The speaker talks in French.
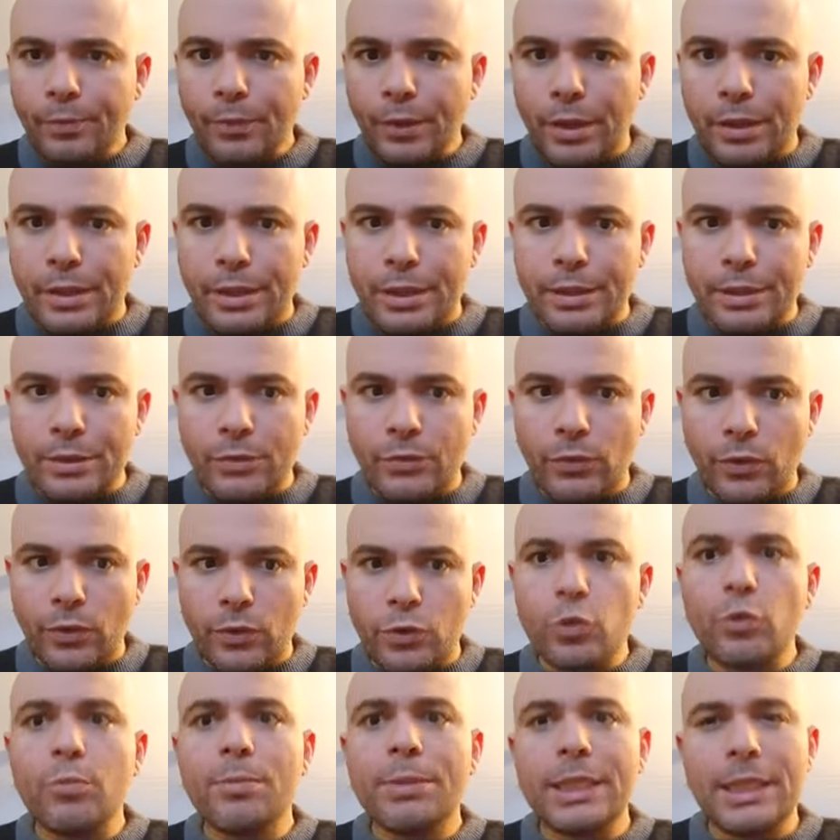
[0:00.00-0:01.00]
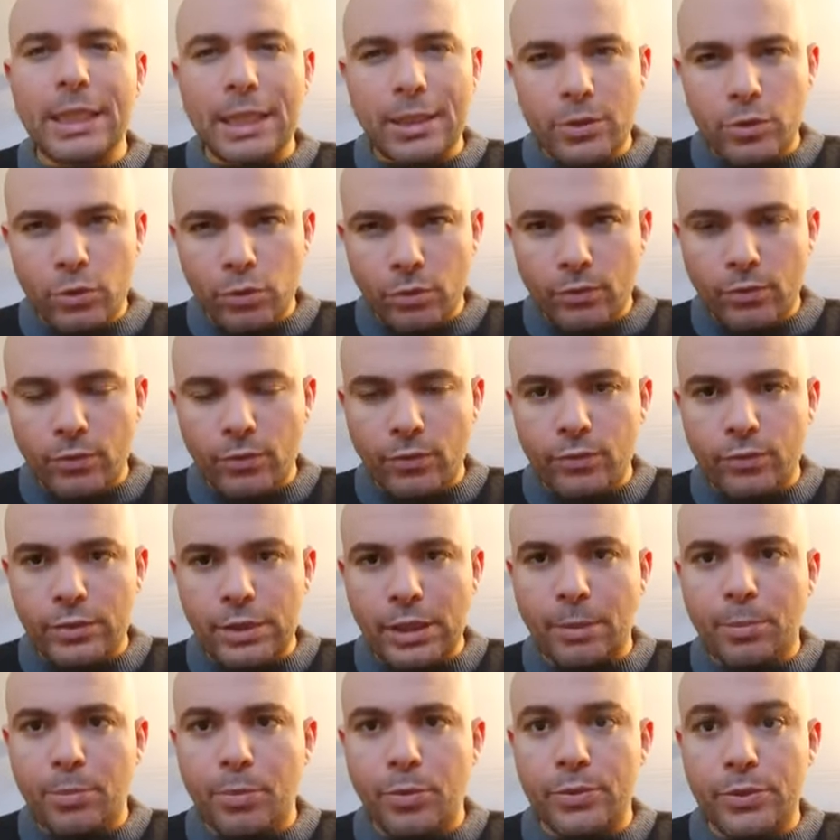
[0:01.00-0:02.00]
les différentes obligations que vous vous
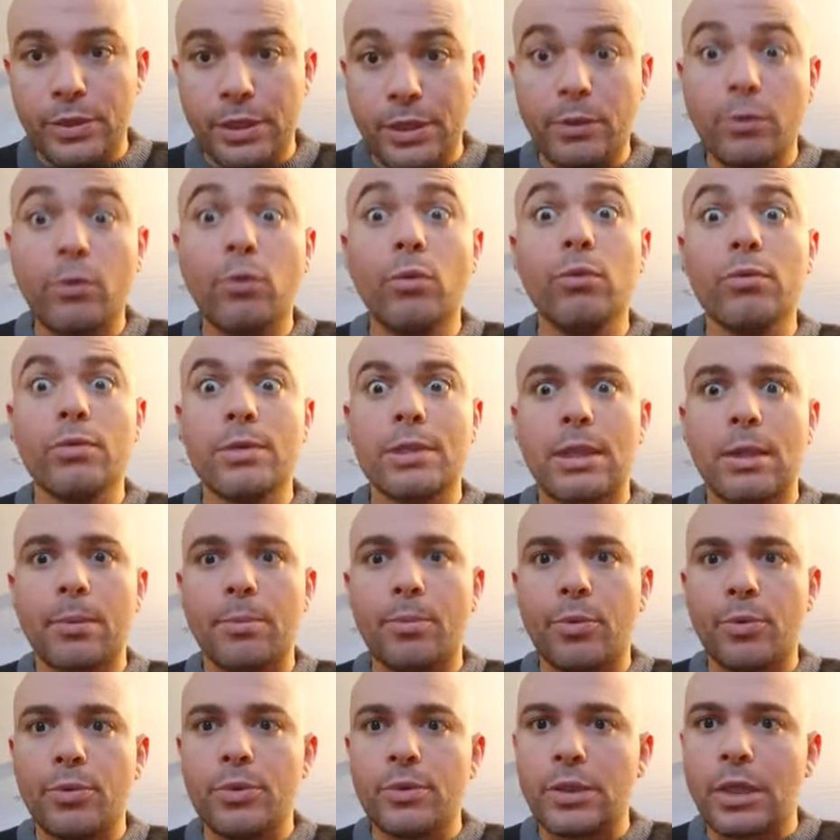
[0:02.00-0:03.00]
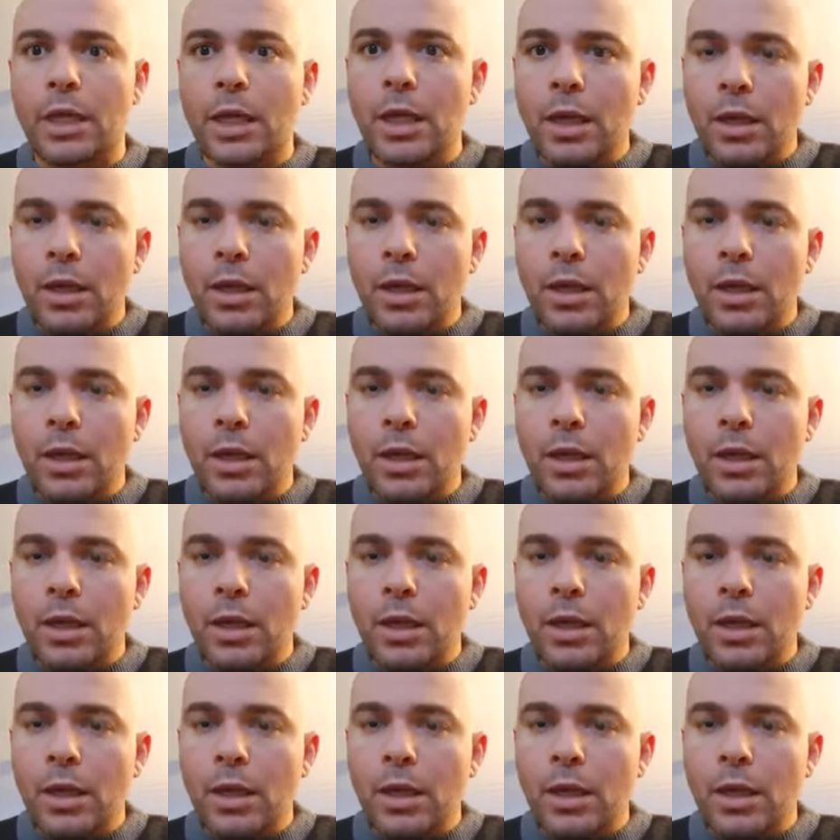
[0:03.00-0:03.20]
imposez, qu'on s'impose